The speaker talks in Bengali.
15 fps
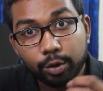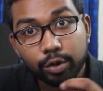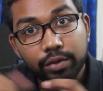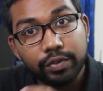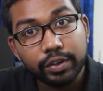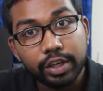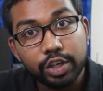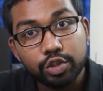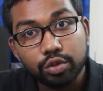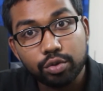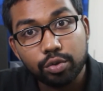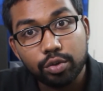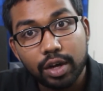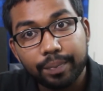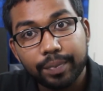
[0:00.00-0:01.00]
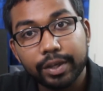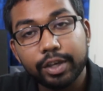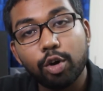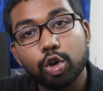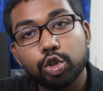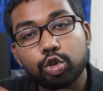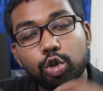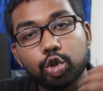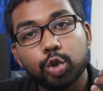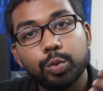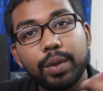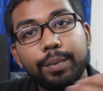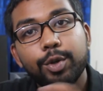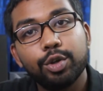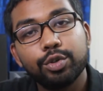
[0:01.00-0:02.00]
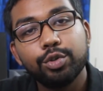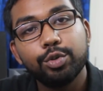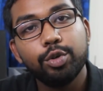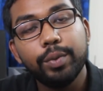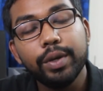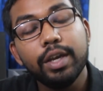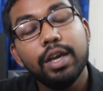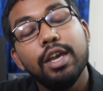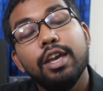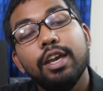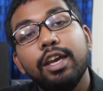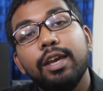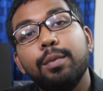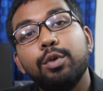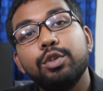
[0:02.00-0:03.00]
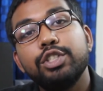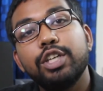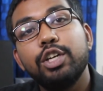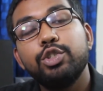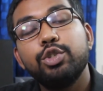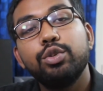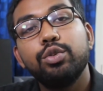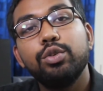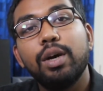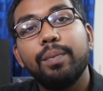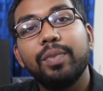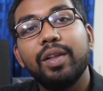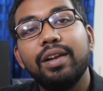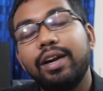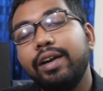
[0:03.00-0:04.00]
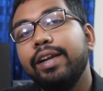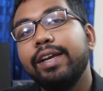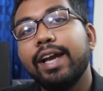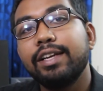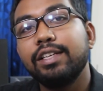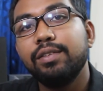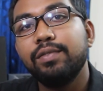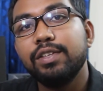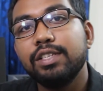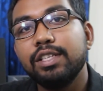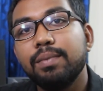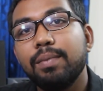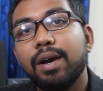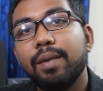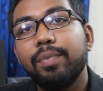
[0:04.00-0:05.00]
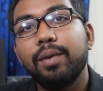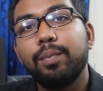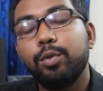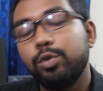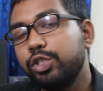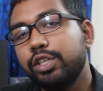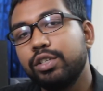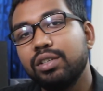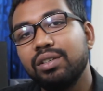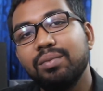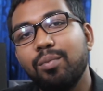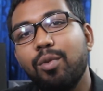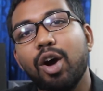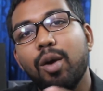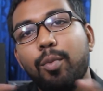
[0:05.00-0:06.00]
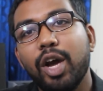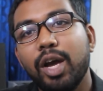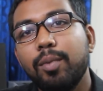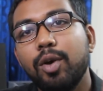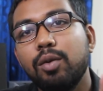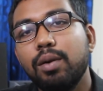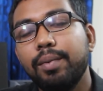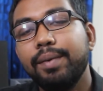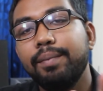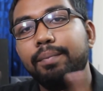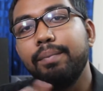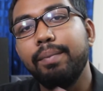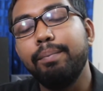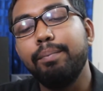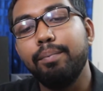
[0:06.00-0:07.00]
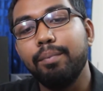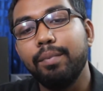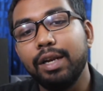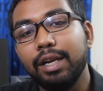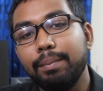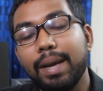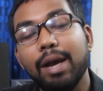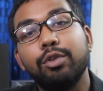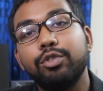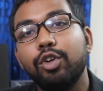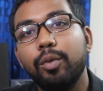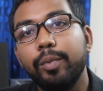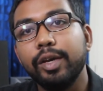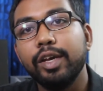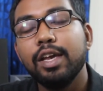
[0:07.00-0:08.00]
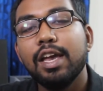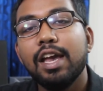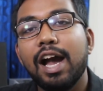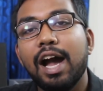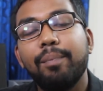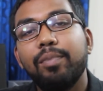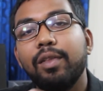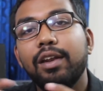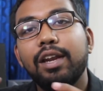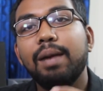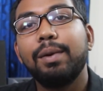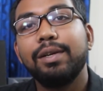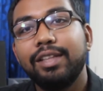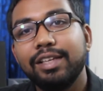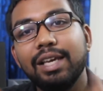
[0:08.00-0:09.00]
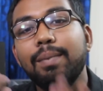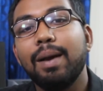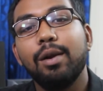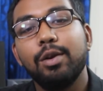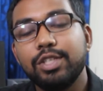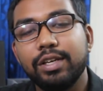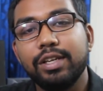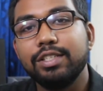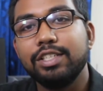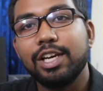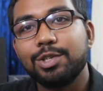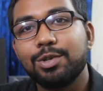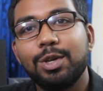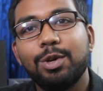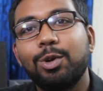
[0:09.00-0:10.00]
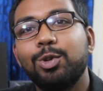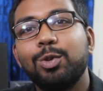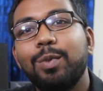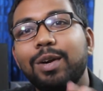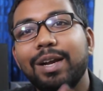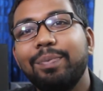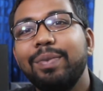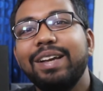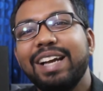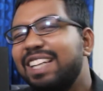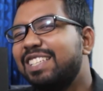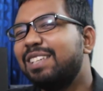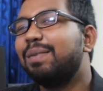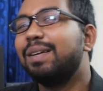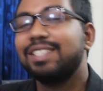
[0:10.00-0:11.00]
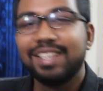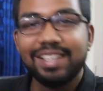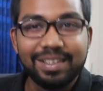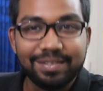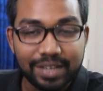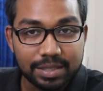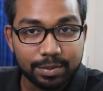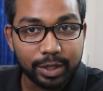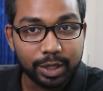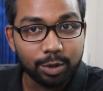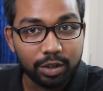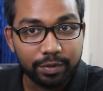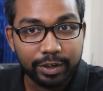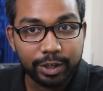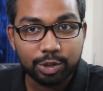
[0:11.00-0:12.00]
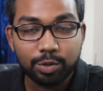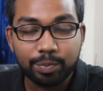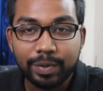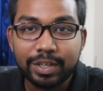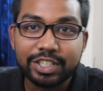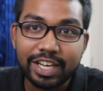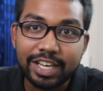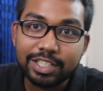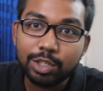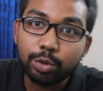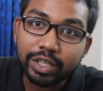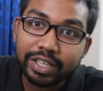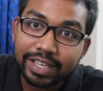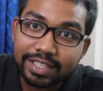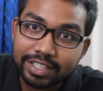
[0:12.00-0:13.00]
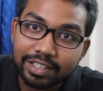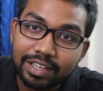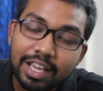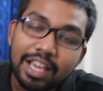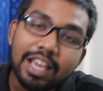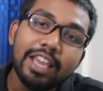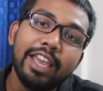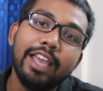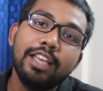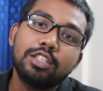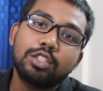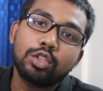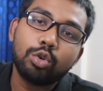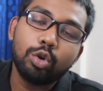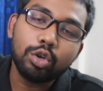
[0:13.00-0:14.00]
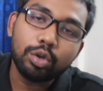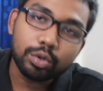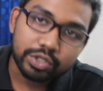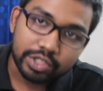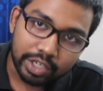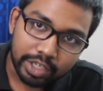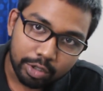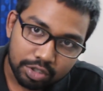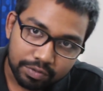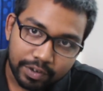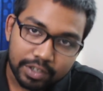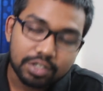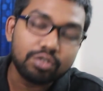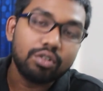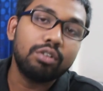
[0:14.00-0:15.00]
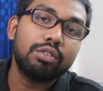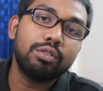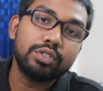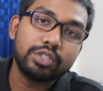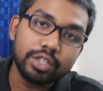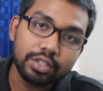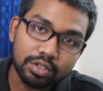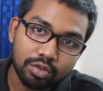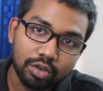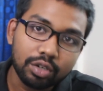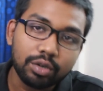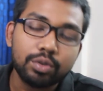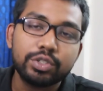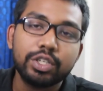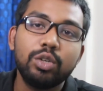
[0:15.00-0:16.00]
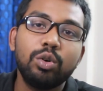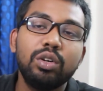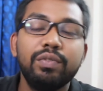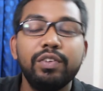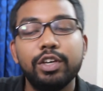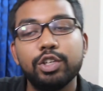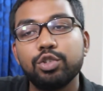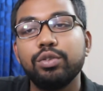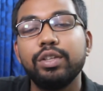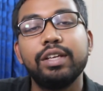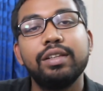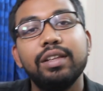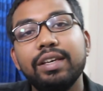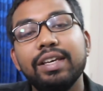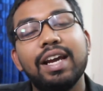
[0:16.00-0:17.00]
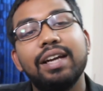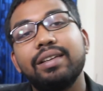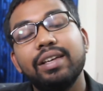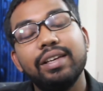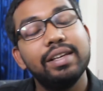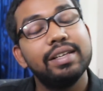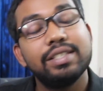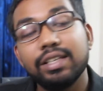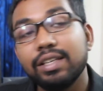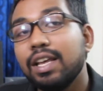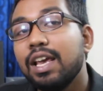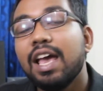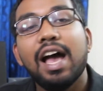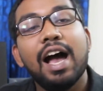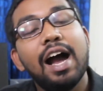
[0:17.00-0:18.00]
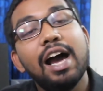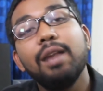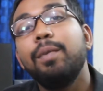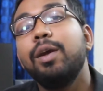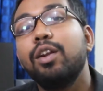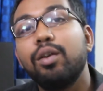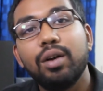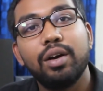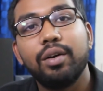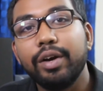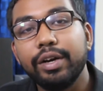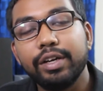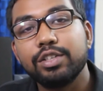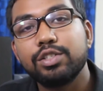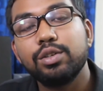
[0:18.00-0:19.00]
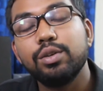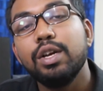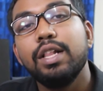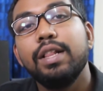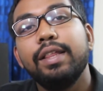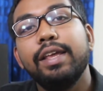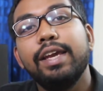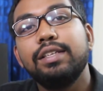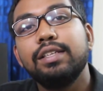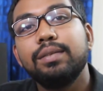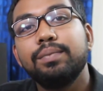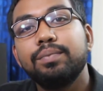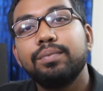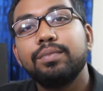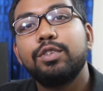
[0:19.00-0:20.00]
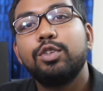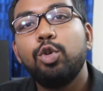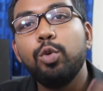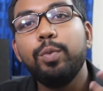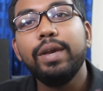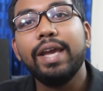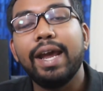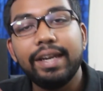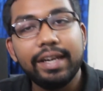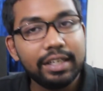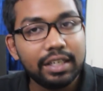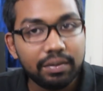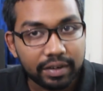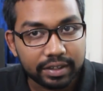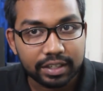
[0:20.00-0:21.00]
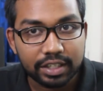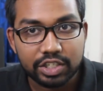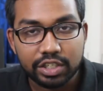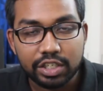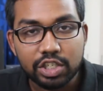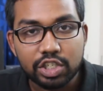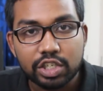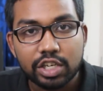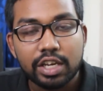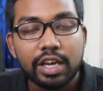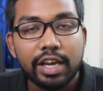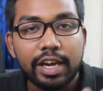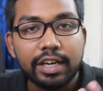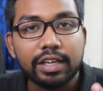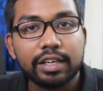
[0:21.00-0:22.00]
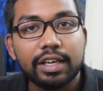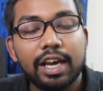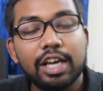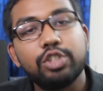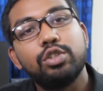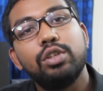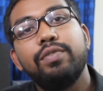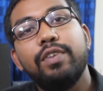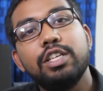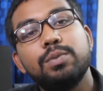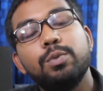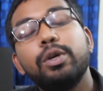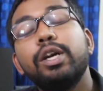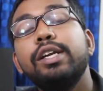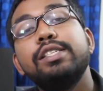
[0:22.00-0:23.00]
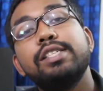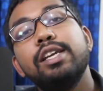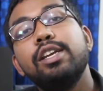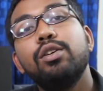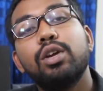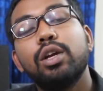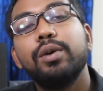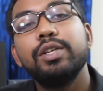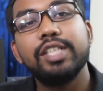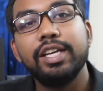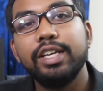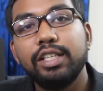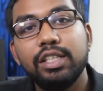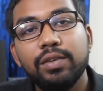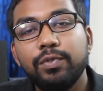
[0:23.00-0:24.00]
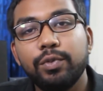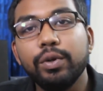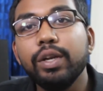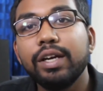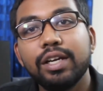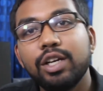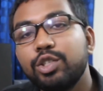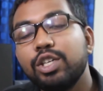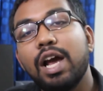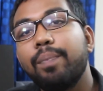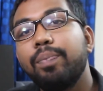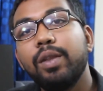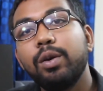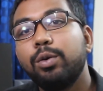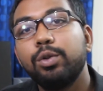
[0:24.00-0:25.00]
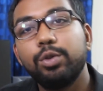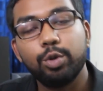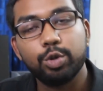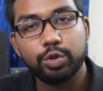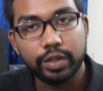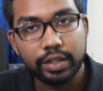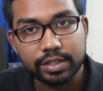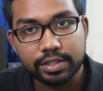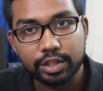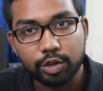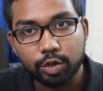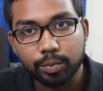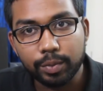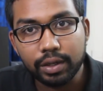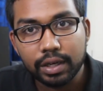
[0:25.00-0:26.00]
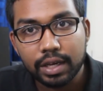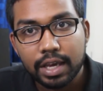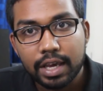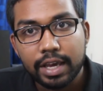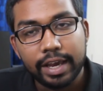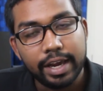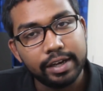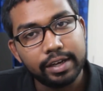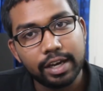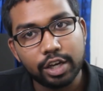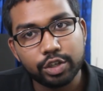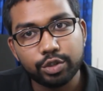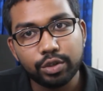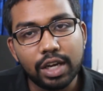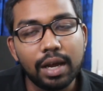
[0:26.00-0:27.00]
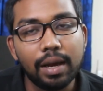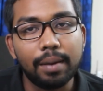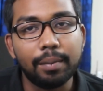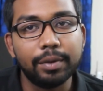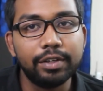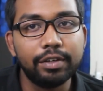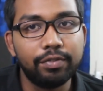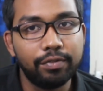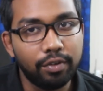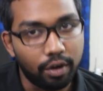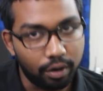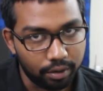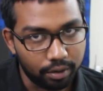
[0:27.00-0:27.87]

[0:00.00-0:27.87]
নোটিফিকেশনগুলো আপনাকে অসময়ে বিরক্ত করবে এবং যার জন্য আপনার লার্নিং অ্যাক্টিভিটি বা আপনার প্রজেক্ট ভয়াবহভাবে মানে ব্যাহত হবে আপনারা আমার থেকেই ভালো জানেন যে আসলে কতবার আপনি কাজের মাঝখানে ফেসবুকে নোটিফিকেশন পেয়ে সেই যে উঠে গেছেন এই স্ক্রল করছেন নিউজ ফিড স্ক্রল করছেন স্ক্রল করছেন নোটিফিকেশন দেখতে গিয়ে আটকে গিয়েছেন আর বের হওয়া হয় না সো এটা খুবই অ্যাডিক্টিভ একটা জিনিস এটাকে আসলে ফেসবুকে ডিজাইনই করা হয়েছে অ্যাডিক্টিভ করে এখানে আসলে আপনার কোনো দোষ নেই অ্যাজ এ হিউম্যান এটা আসলে আমাদের ফ্ল